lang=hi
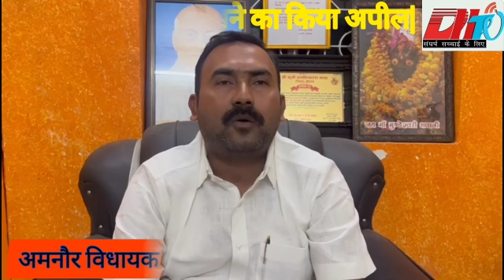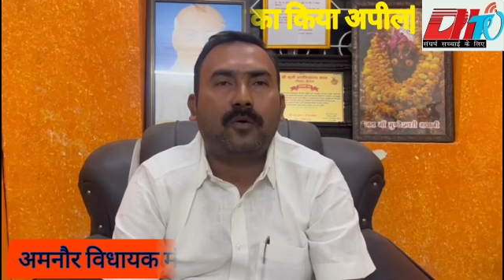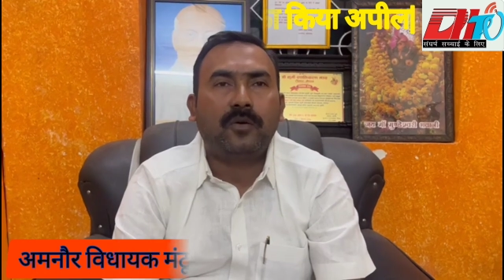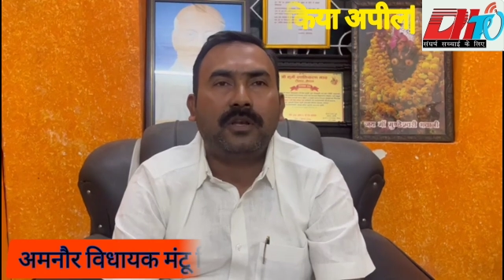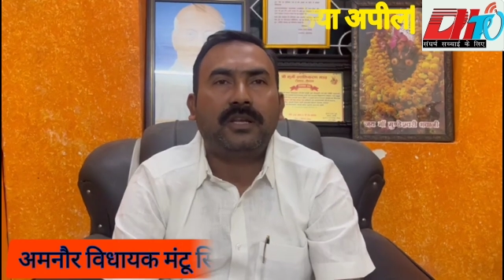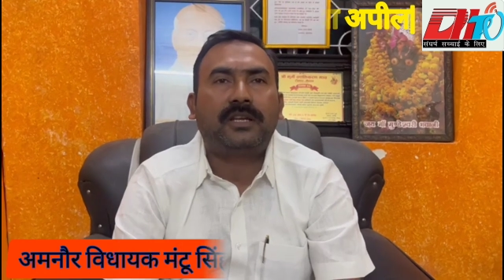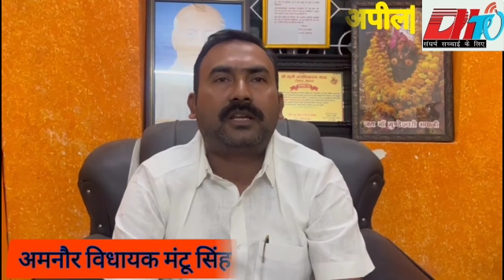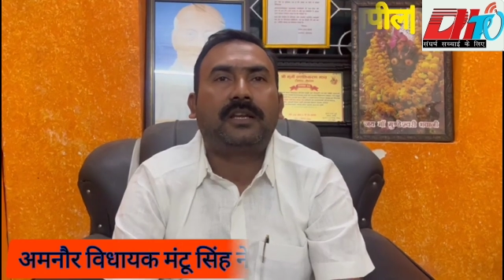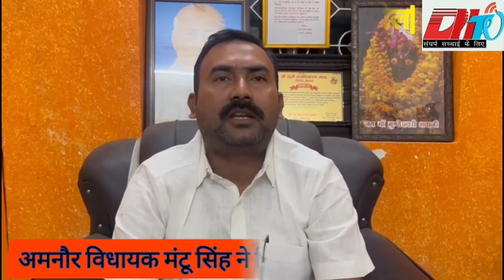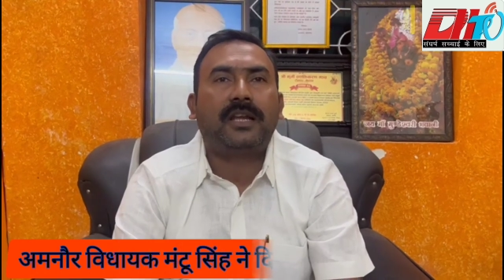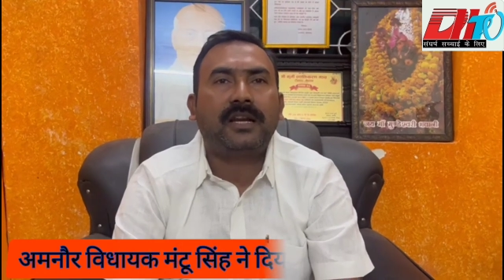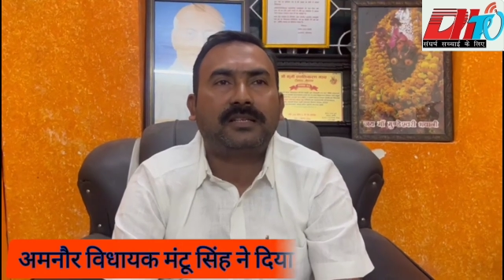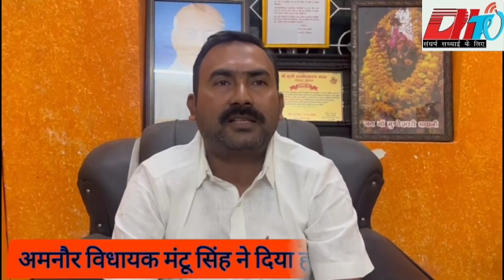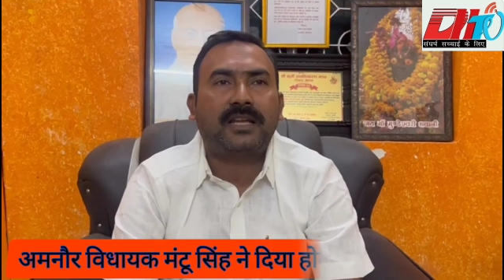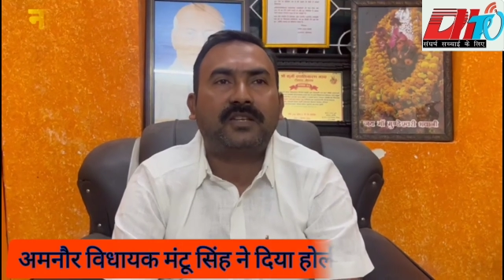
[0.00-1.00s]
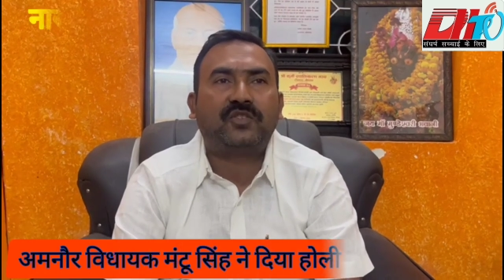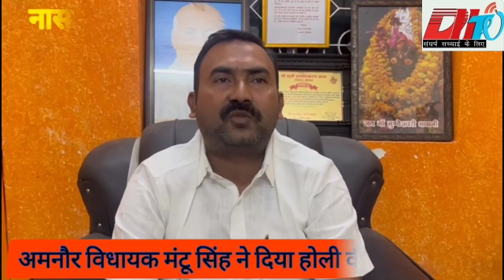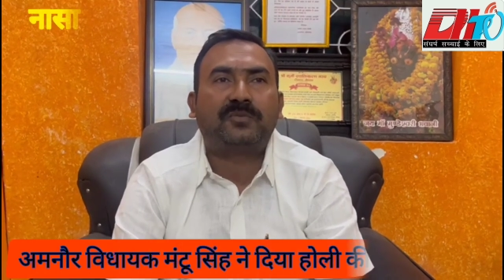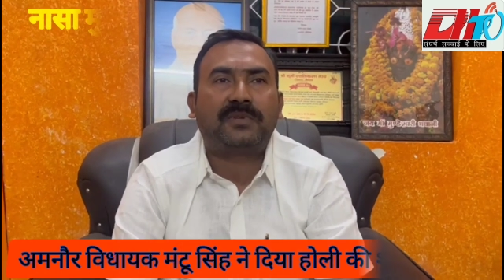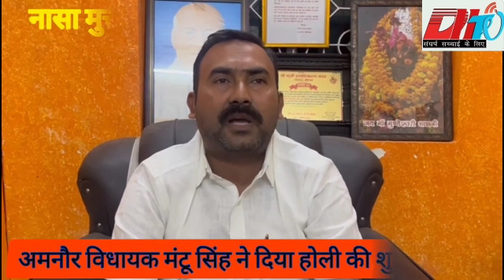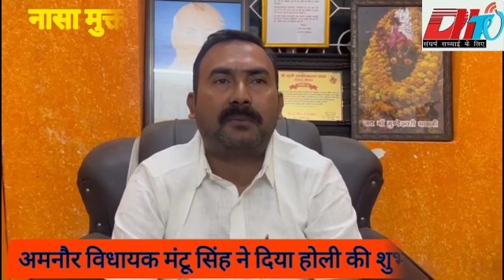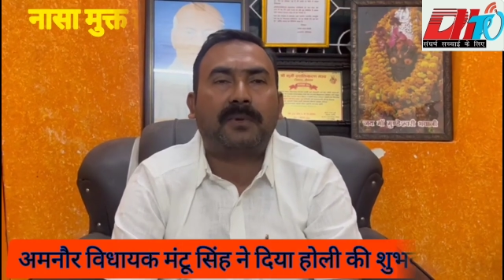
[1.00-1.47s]
होली की ढेर सारी
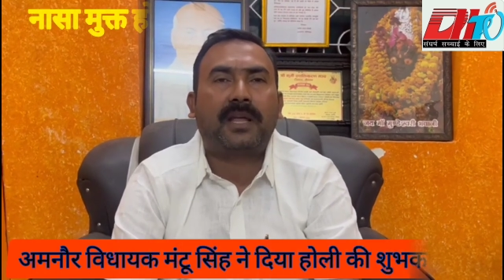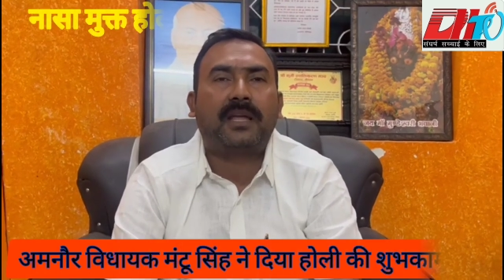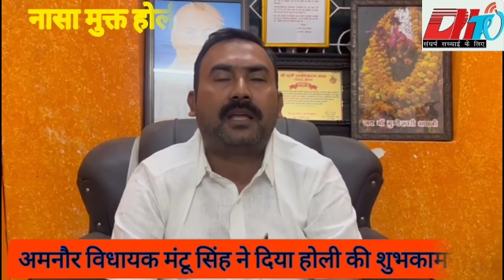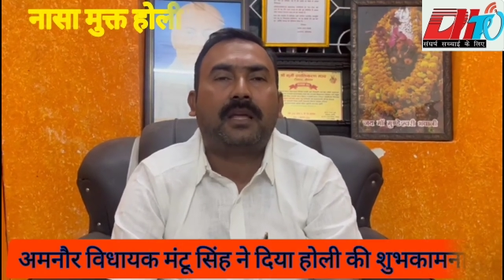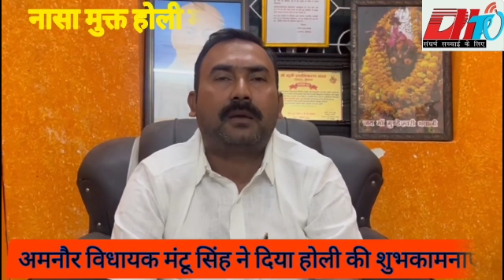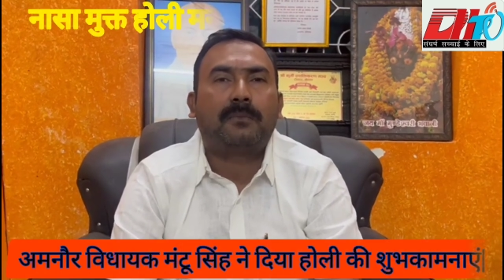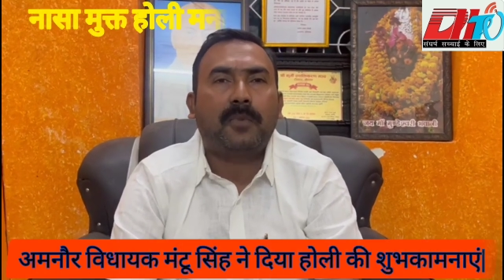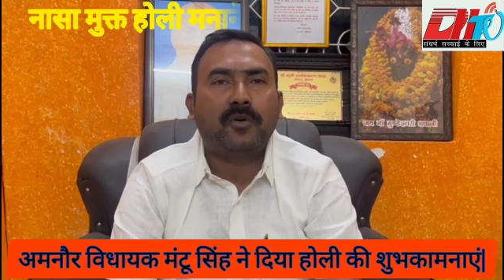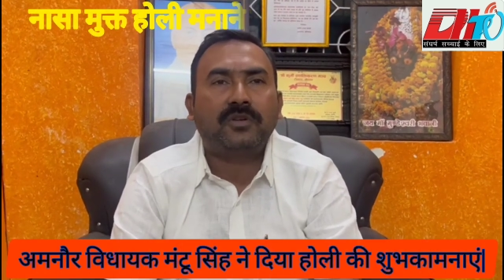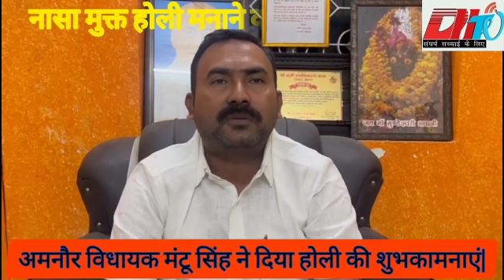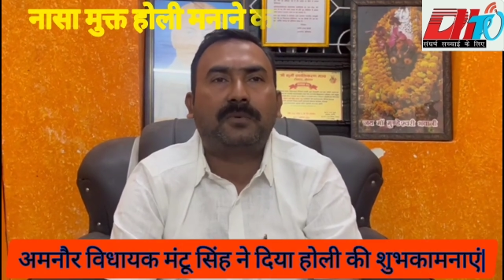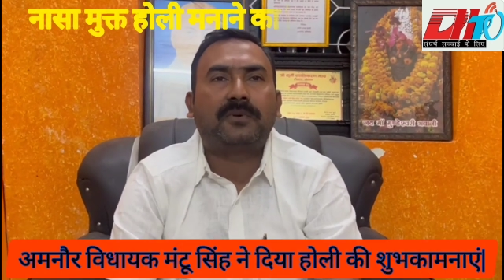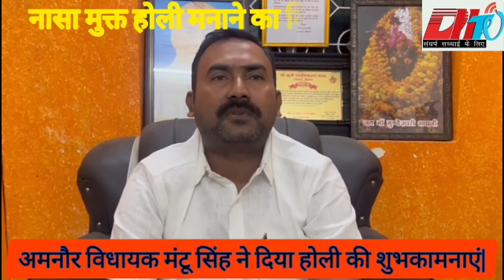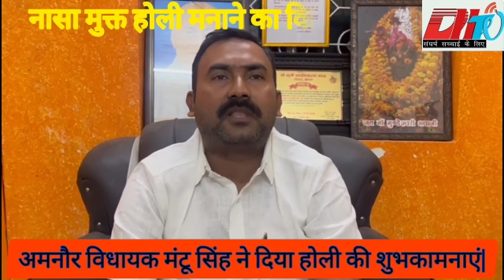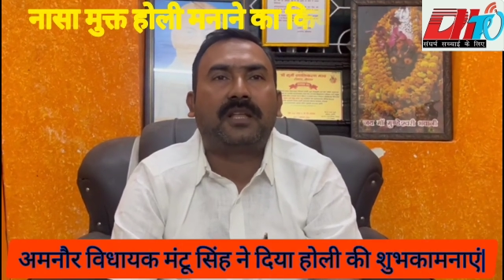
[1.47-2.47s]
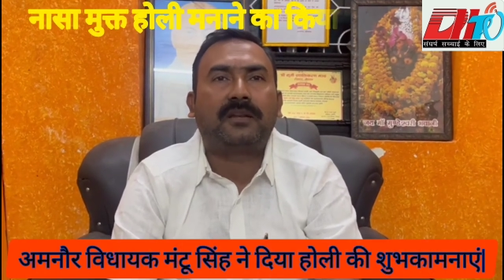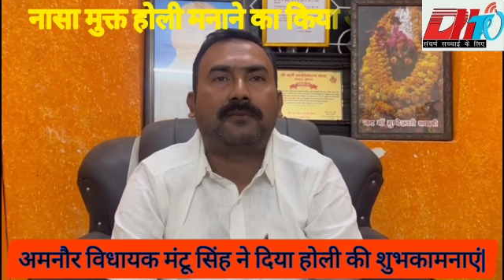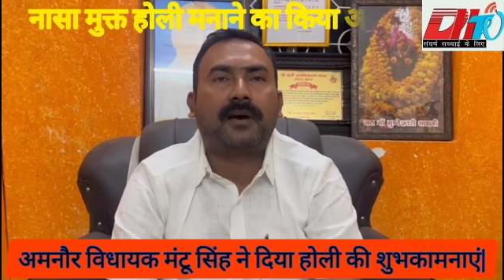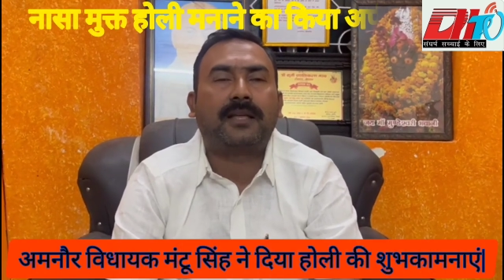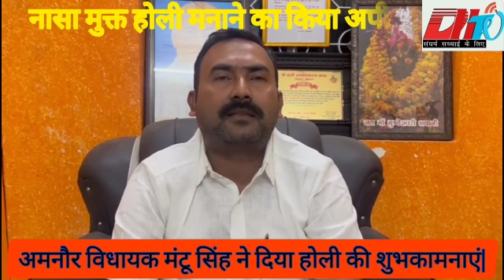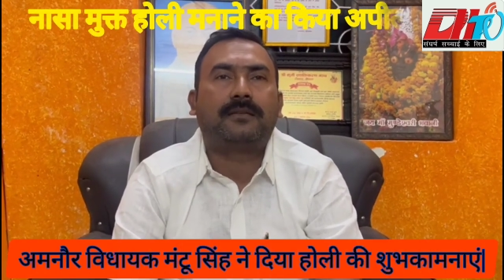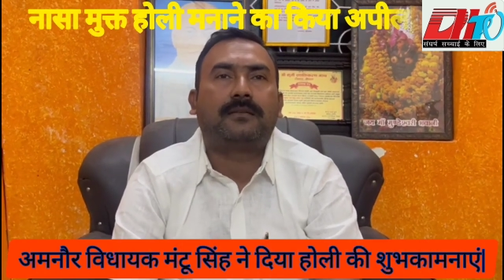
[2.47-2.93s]
शुभकामनाएं बहुत बहुत
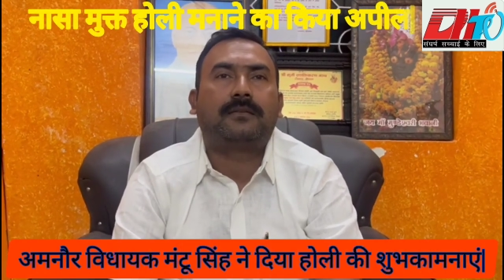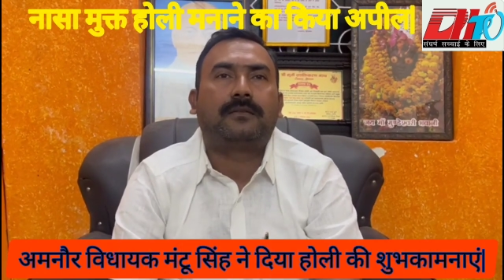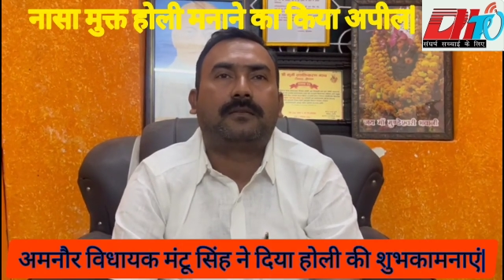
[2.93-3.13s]
धन्यवाद